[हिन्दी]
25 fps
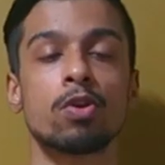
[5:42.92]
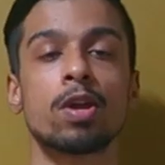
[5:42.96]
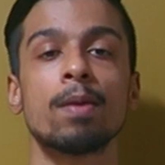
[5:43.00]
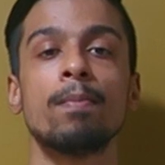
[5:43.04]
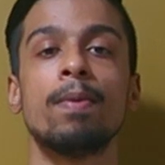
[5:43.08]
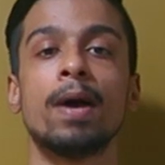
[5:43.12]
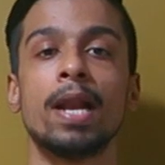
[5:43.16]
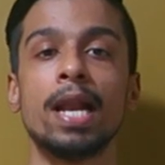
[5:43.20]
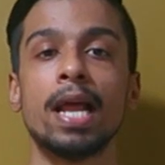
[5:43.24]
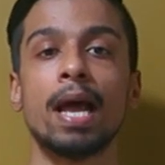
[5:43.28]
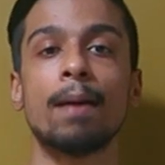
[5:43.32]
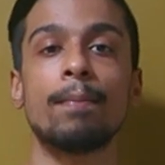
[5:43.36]
क्योंकि
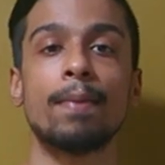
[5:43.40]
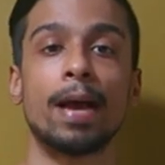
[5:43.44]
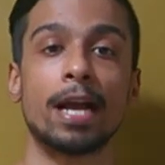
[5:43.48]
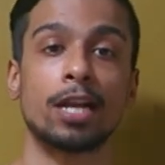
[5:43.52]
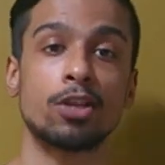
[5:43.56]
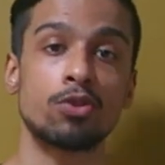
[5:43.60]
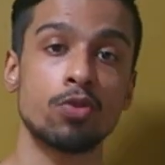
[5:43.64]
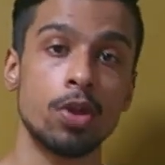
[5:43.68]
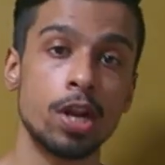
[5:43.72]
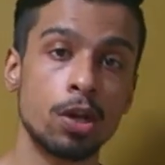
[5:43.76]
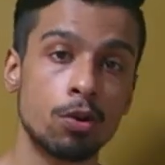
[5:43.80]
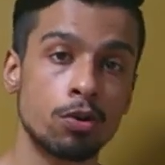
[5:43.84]
भले आप
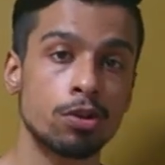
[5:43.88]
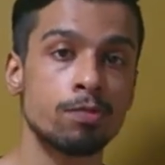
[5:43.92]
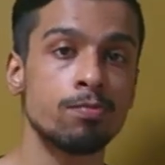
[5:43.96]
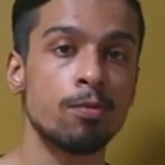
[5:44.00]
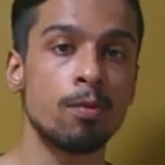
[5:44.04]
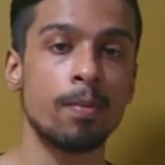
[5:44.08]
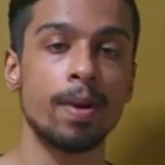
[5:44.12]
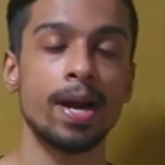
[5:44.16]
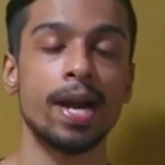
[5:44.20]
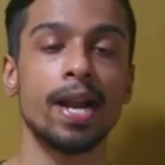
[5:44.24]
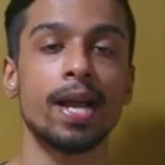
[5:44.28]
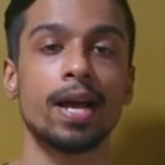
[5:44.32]
एक्चुअली कुछ
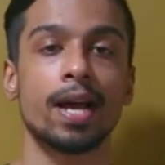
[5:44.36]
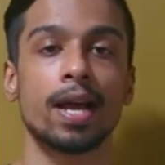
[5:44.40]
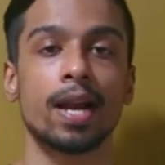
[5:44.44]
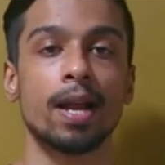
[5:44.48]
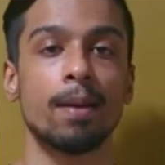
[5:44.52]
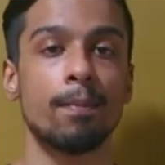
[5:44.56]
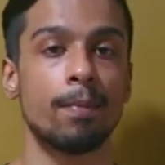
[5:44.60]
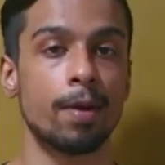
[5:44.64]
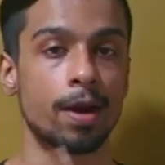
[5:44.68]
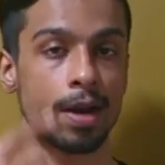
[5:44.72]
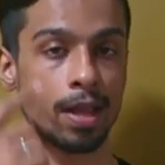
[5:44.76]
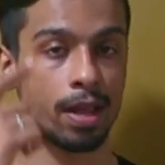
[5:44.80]
मूवमेंट नहीं
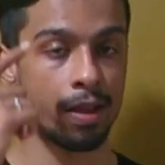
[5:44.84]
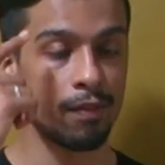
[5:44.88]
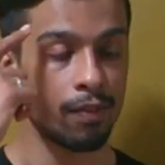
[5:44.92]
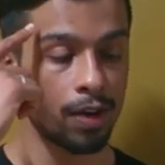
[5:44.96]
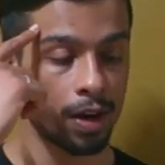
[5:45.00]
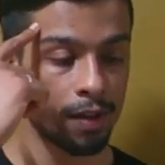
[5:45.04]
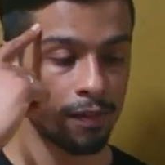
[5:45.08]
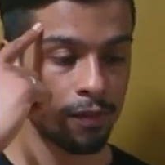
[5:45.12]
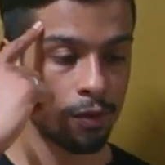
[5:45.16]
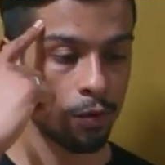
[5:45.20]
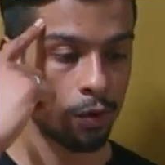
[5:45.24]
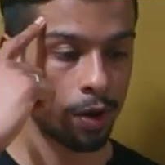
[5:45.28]
करें बट
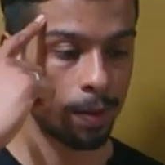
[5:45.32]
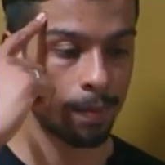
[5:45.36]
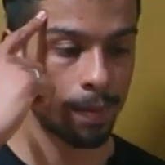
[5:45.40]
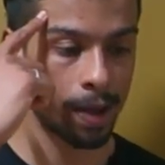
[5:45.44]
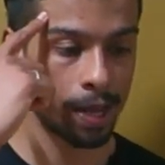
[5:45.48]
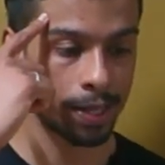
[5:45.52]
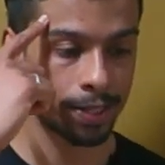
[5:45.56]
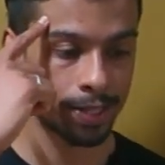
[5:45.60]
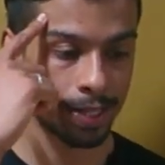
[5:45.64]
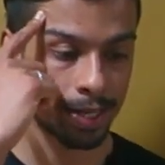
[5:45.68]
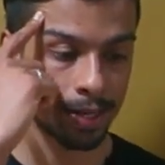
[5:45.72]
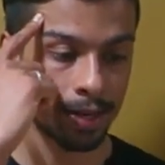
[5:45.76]
इवन इफ यू
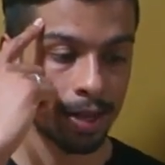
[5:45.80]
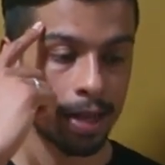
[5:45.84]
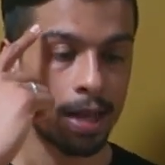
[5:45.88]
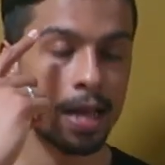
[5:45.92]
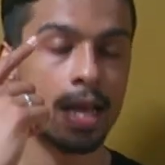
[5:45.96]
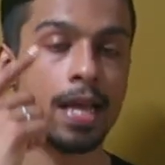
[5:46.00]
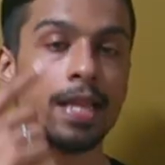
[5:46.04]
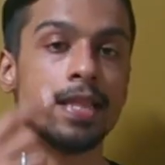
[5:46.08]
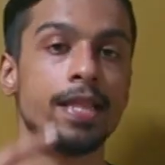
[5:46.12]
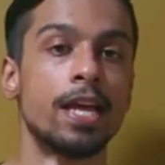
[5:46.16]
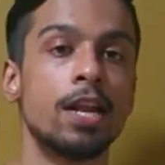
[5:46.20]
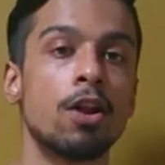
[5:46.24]
इमेजिन
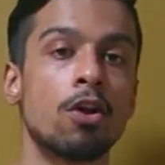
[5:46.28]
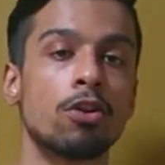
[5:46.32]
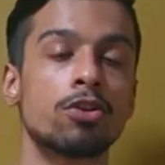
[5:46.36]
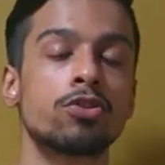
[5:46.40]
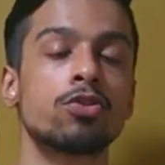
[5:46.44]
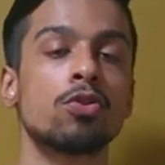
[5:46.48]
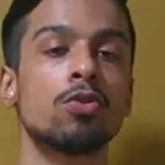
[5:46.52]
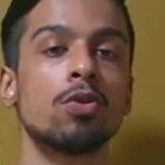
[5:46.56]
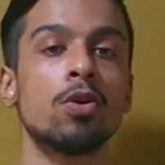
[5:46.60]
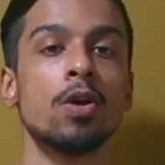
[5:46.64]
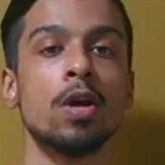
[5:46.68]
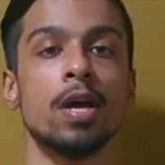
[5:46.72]
देन
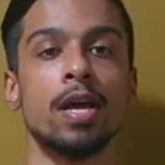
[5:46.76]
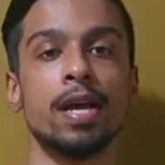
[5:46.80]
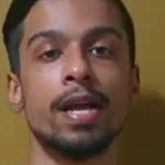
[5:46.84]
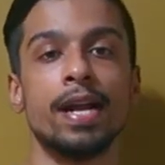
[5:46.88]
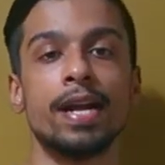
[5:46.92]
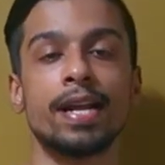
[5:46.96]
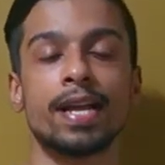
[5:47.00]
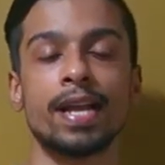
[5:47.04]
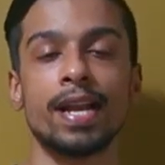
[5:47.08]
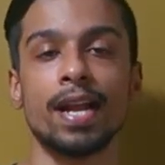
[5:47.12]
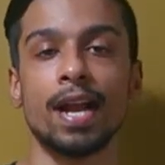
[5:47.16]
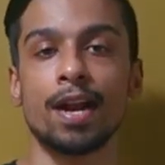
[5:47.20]
ऑल्सो
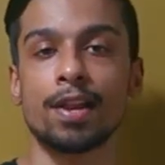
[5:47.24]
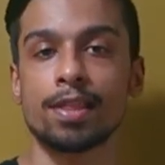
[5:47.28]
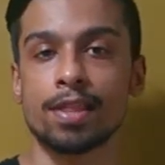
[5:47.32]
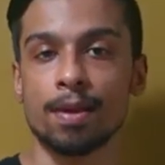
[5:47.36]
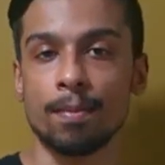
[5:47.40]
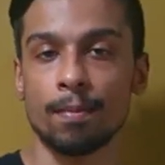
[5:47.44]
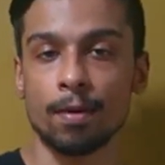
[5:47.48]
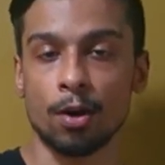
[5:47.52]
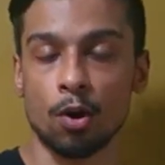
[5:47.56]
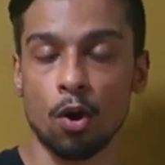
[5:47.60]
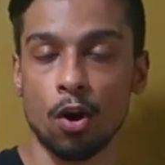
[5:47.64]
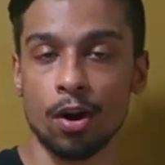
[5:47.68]
इट क्रिएट
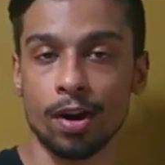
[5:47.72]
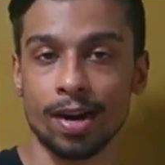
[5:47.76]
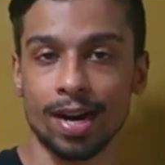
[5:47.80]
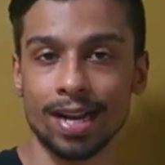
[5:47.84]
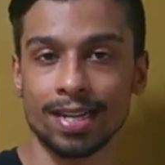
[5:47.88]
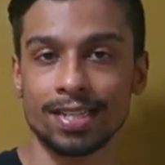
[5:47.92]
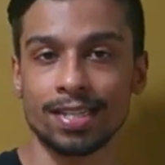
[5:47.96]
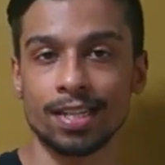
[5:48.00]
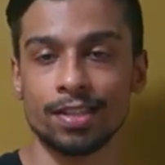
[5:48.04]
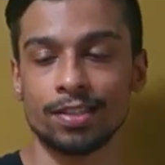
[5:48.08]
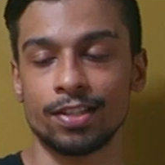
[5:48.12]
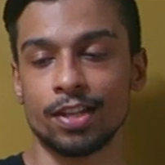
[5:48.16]
सम
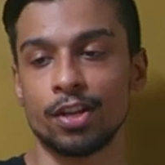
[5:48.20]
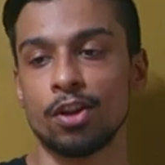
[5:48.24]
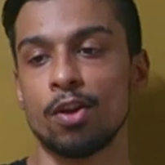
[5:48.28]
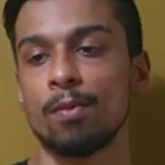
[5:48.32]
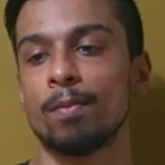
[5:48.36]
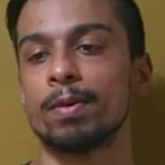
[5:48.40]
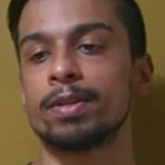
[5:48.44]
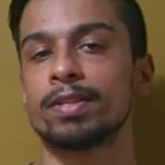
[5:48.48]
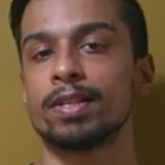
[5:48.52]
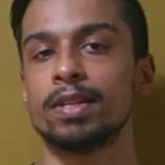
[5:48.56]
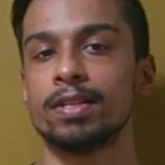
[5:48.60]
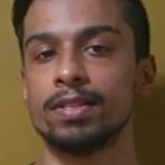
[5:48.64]
कॉन्ट्रेक्शन इन
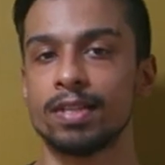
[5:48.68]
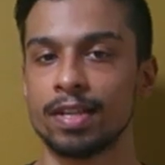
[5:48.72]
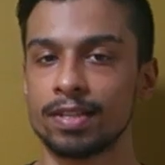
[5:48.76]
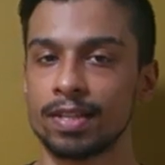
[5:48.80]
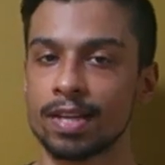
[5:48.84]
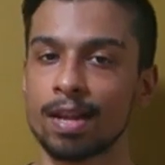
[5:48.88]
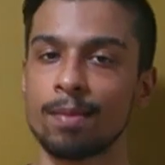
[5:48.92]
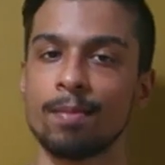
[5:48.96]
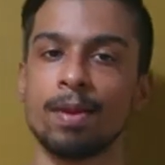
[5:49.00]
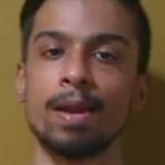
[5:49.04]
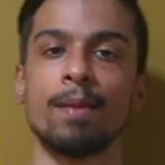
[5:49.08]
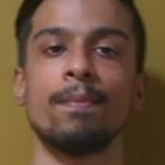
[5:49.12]
योर मसल
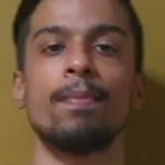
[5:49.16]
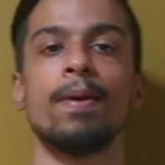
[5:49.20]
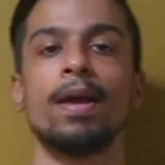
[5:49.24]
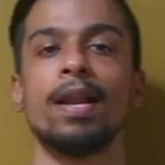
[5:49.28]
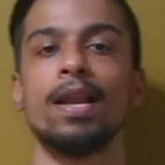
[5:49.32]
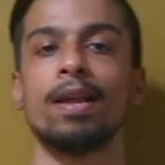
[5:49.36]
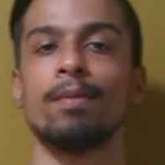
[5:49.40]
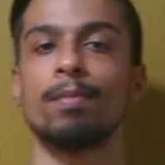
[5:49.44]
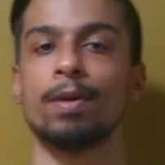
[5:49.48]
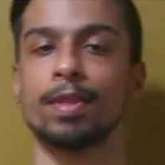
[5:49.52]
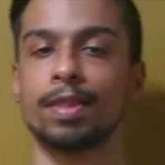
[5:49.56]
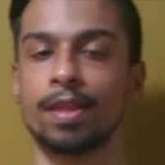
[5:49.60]
जैसे कि मैंने
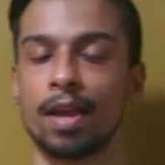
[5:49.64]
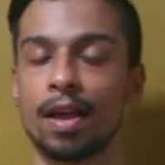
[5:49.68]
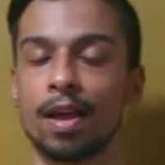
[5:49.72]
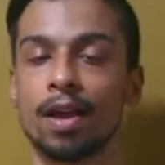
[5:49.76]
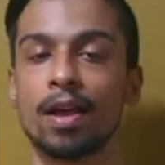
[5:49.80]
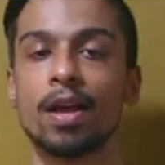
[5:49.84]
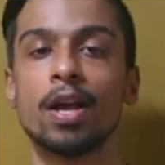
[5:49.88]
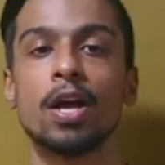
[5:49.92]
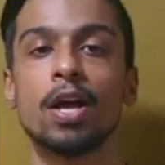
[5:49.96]
पहले ही बताया